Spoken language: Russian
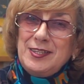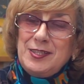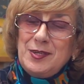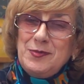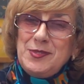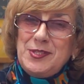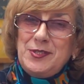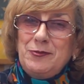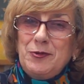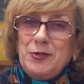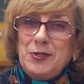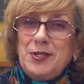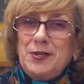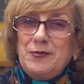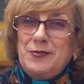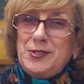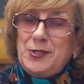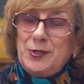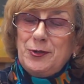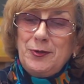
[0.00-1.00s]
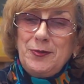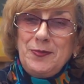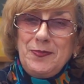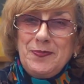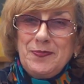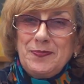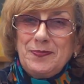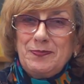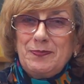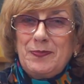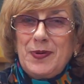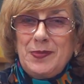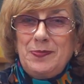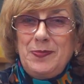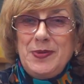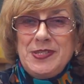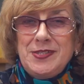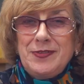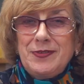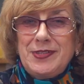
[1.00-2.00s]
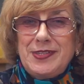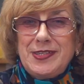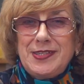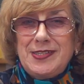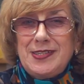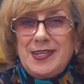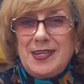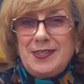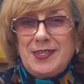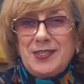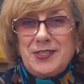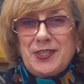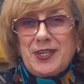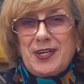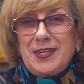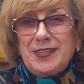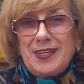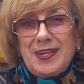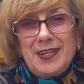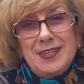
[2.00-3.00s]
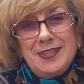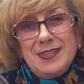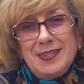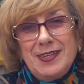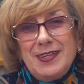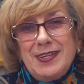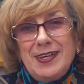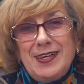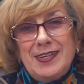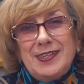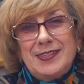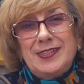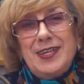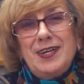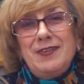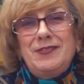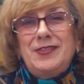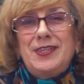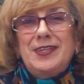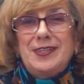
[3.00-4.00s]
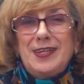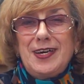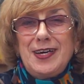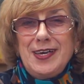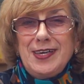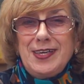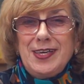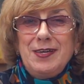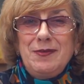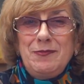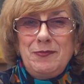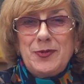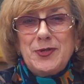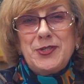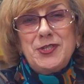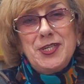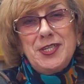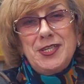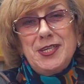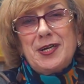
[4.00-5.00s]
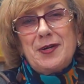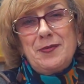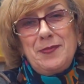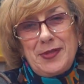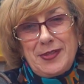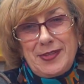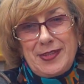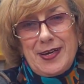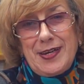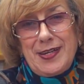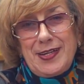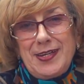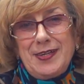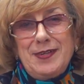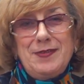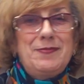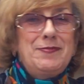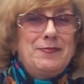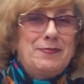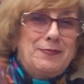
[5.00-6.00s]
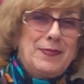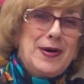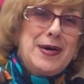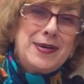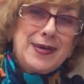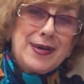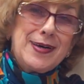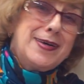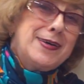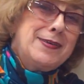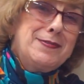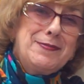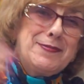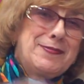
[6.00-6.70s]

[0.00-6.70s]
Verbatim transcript: этом сегодня все. Подписывайтесь на наш канал, ставьте лайки, пишите комментарии. Пока!